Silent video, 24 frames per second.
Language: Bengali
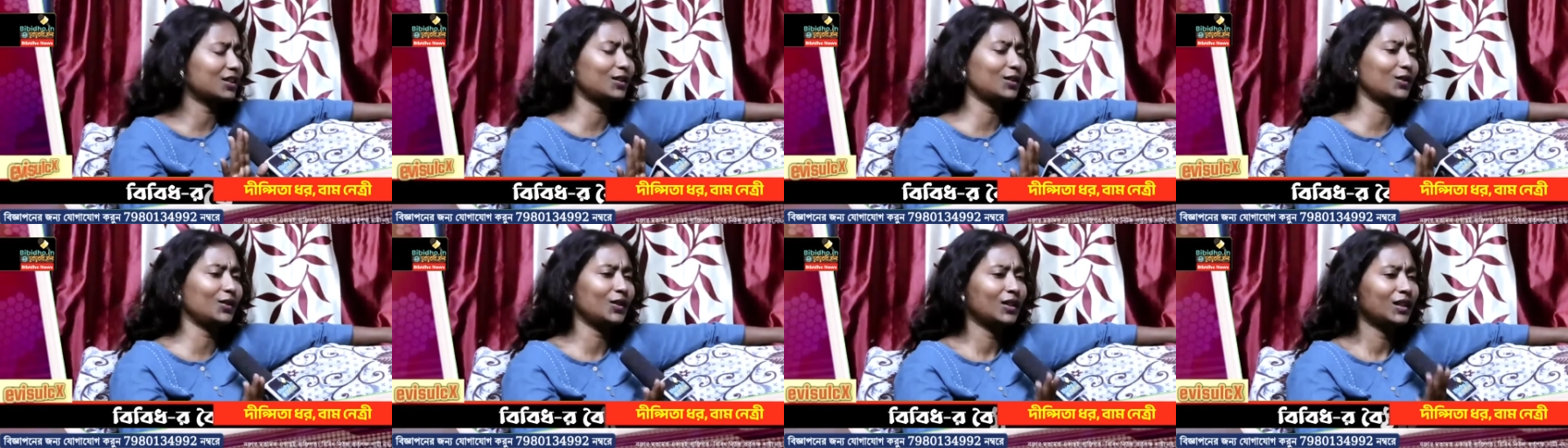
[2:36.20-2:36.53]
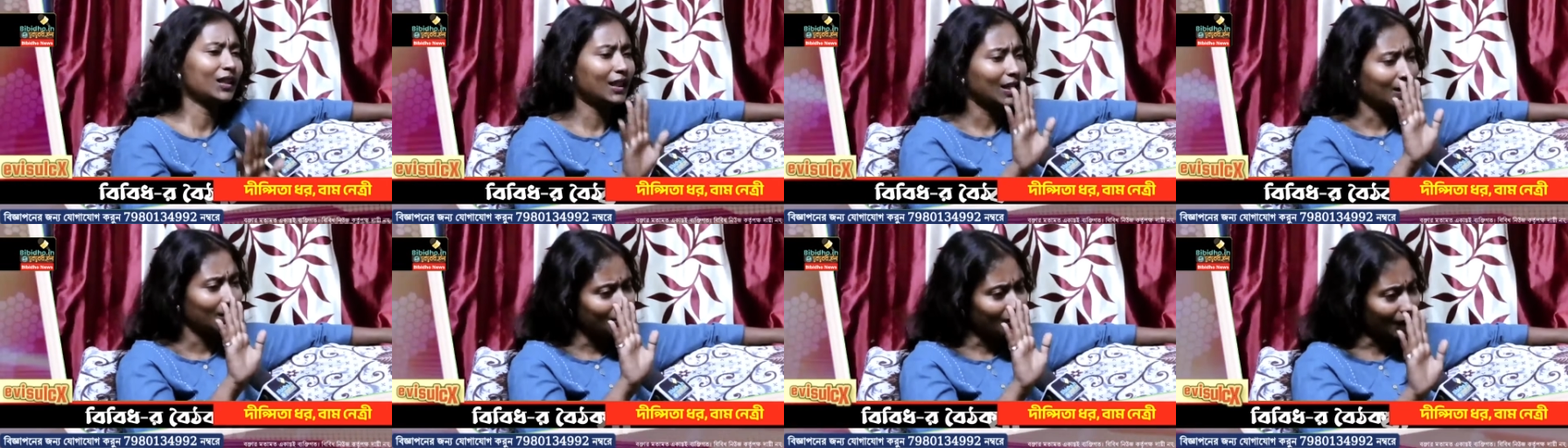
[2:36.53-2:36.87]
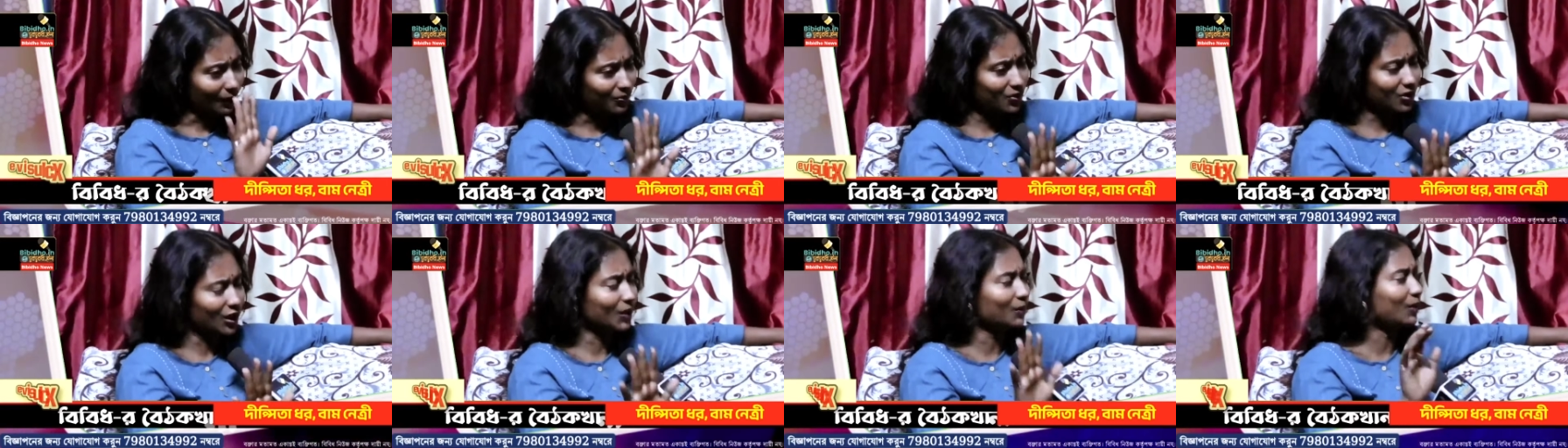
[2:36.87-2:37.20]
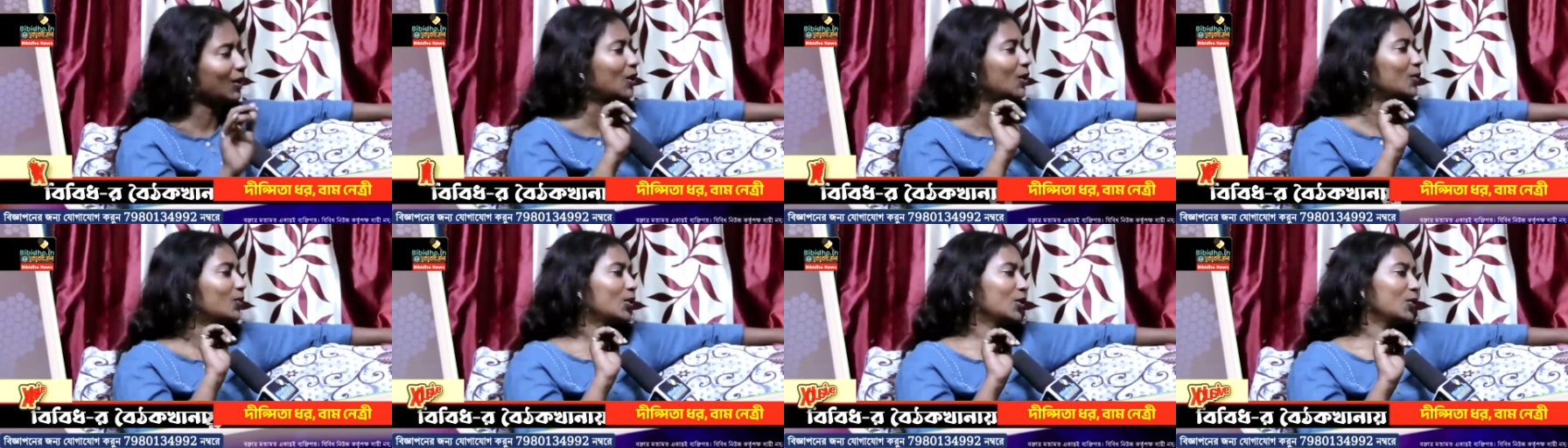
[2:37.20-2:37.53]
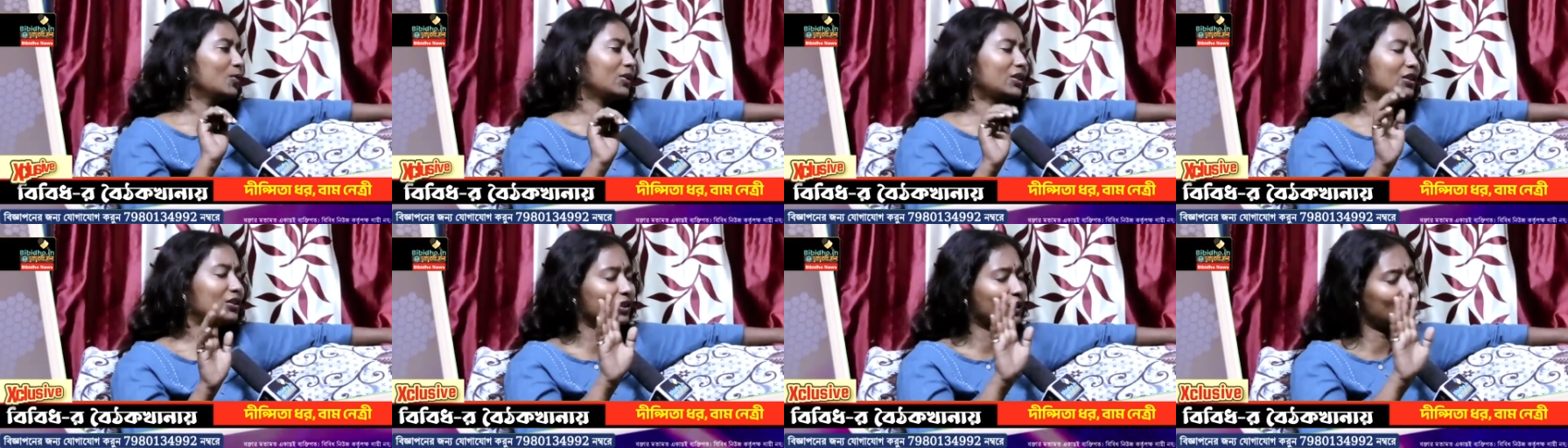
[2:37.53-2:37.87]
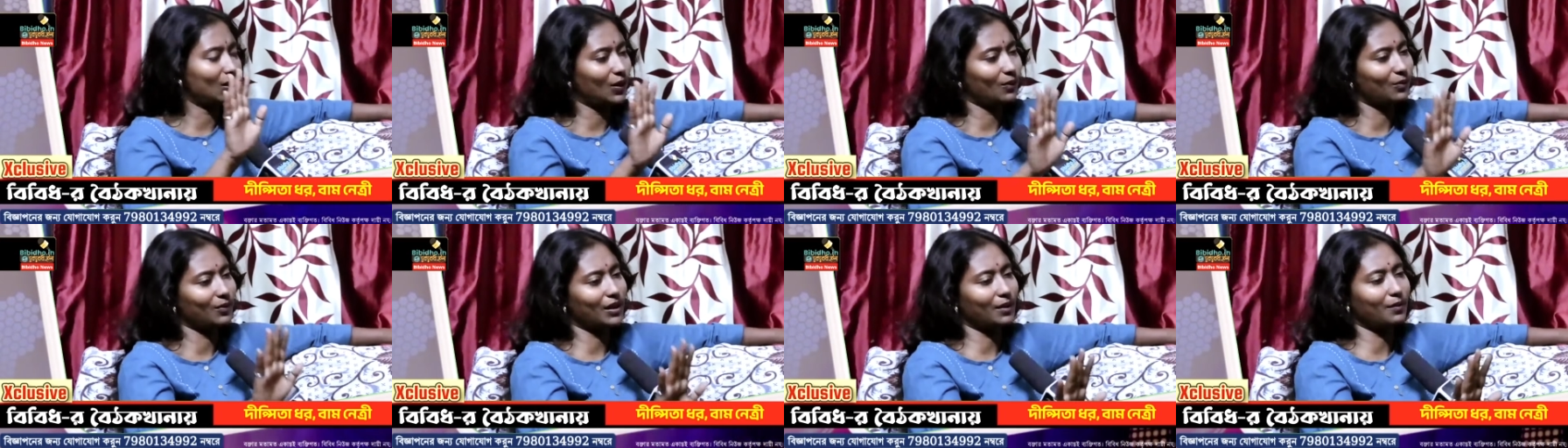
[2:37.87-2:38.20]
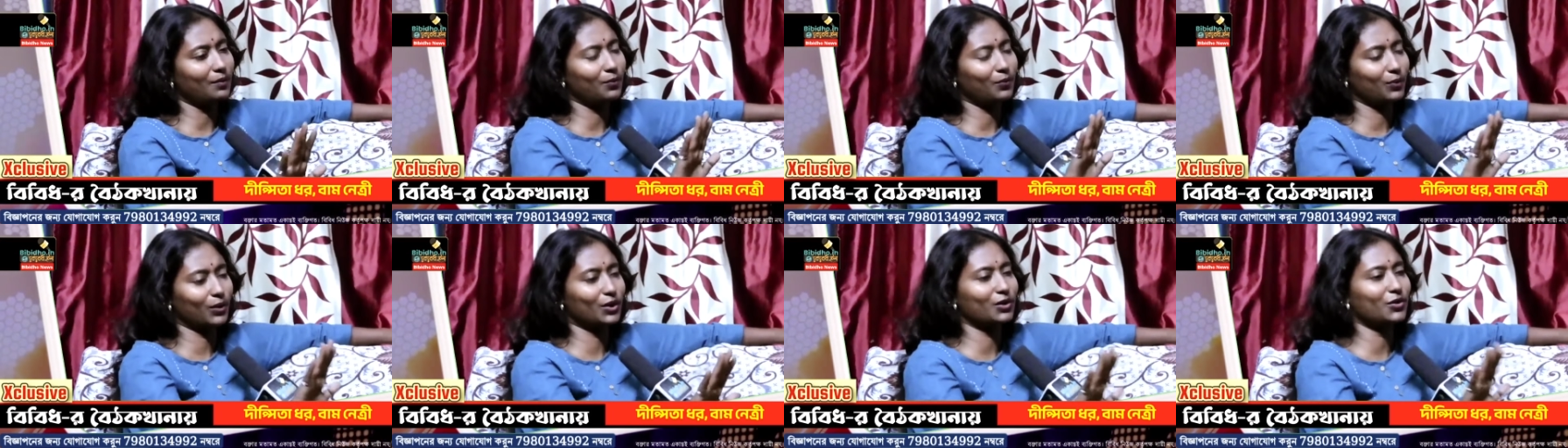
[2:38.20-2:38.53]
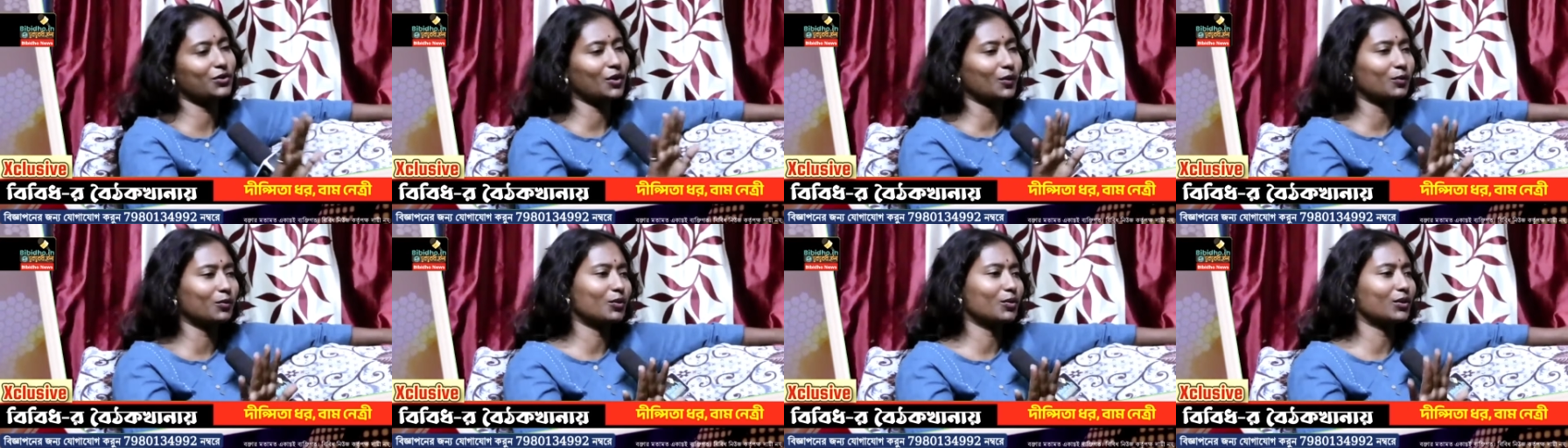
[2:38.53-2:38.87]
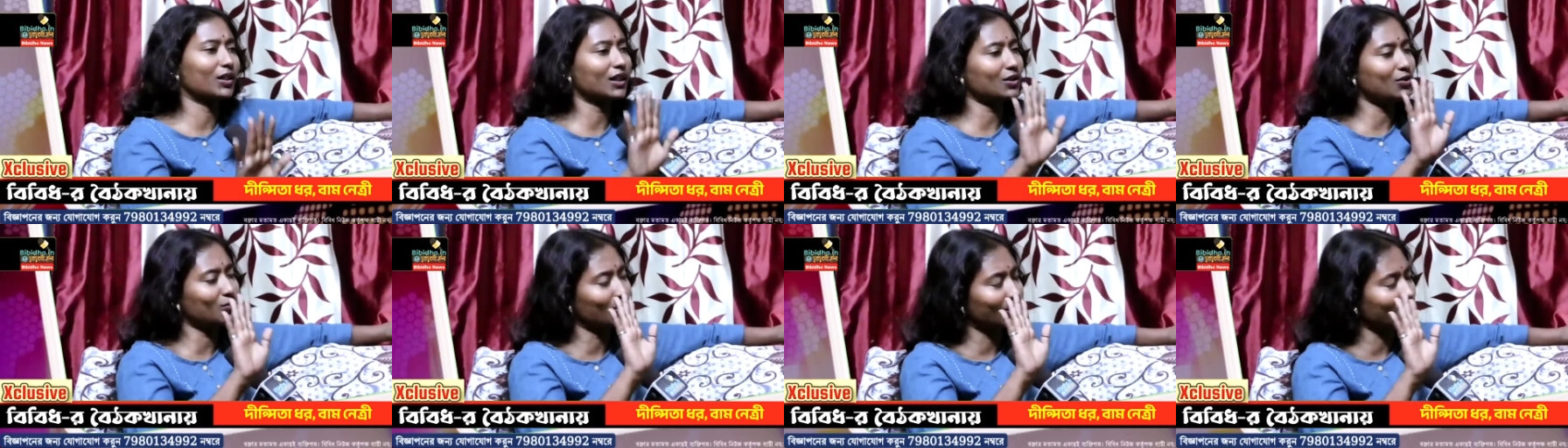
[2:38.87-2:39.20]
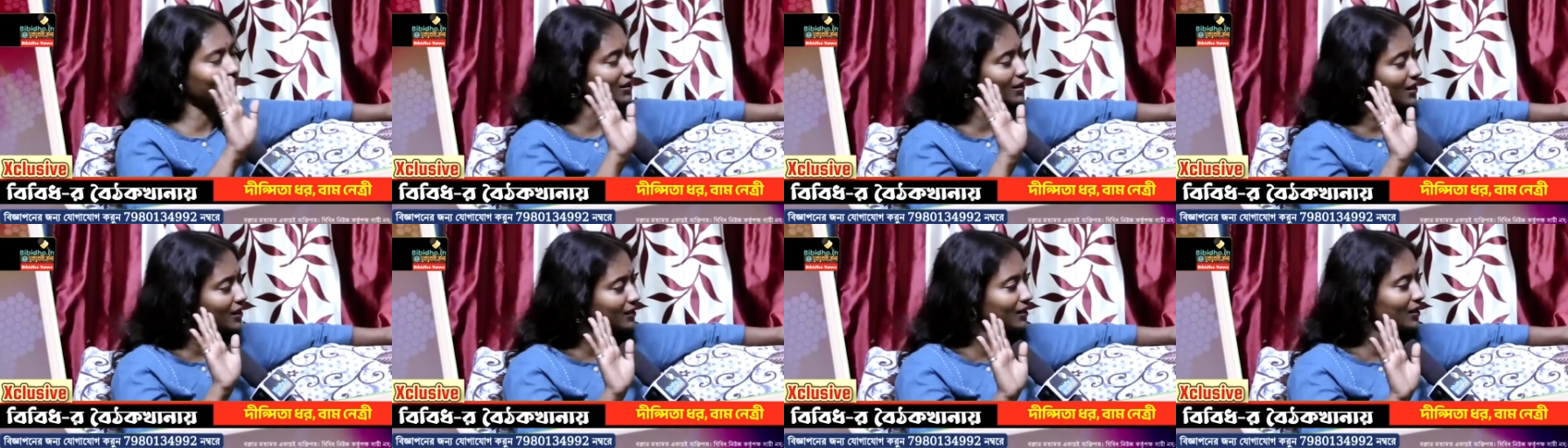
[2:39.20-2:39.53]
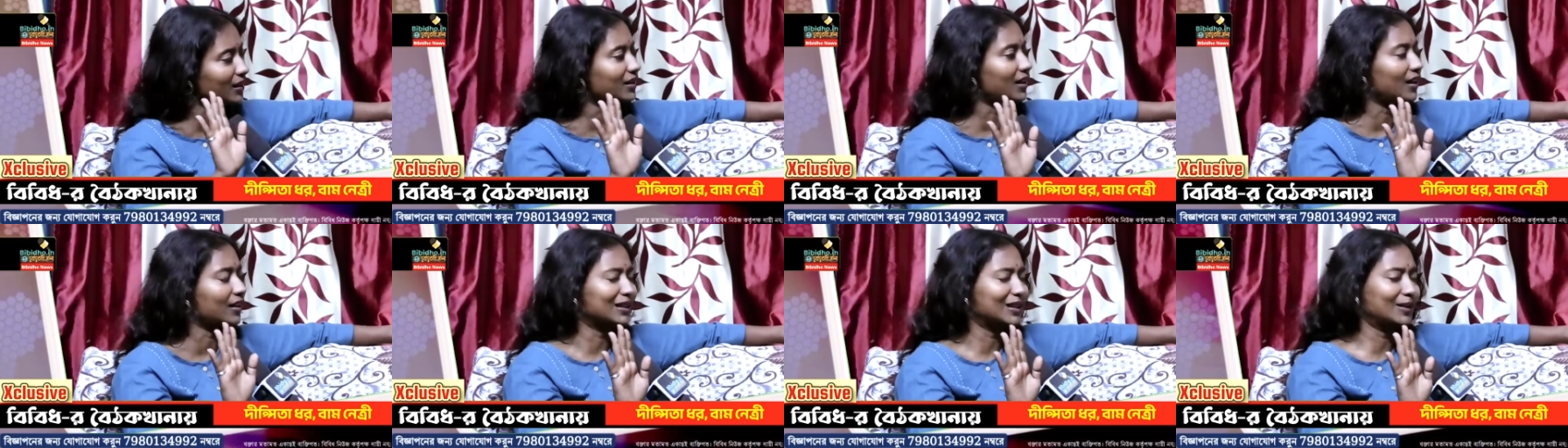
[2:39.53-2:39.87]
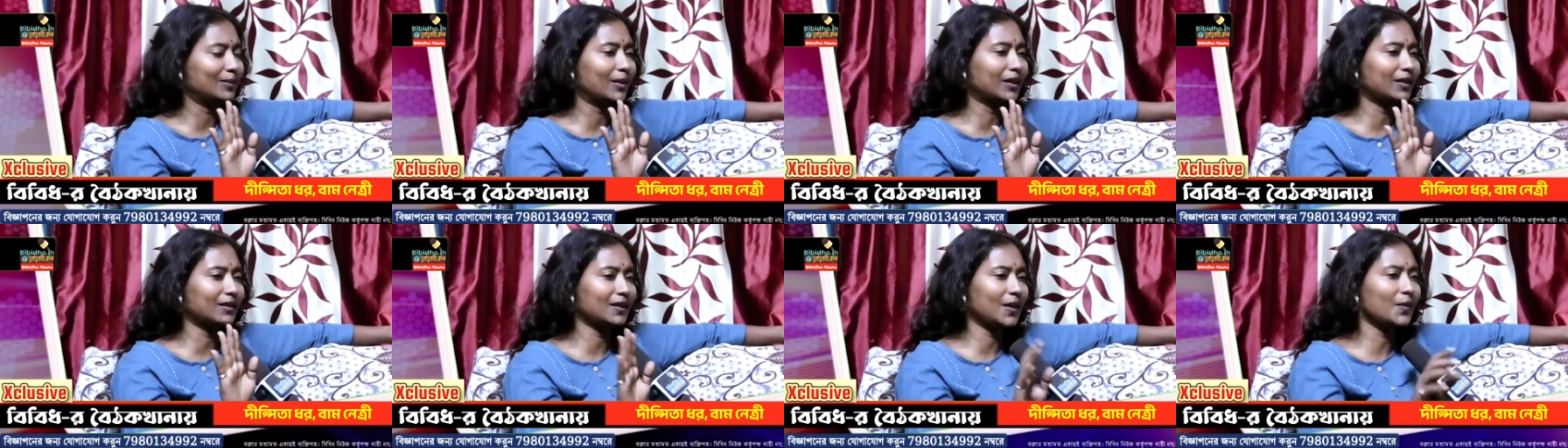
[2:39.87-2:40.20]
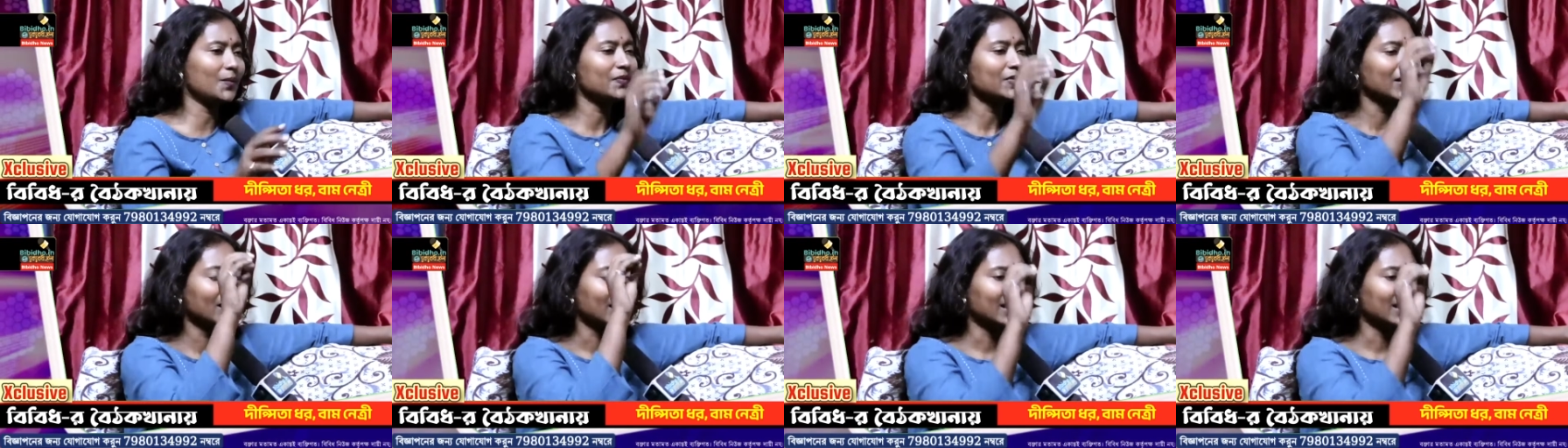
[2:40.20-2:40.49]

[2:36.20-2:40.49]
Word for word: ছিল ব্যবসার ভালো পরিবেশ ছিল আমরা পরিশ্রম করে সুখে শান্তিতে থাকতে পারতাম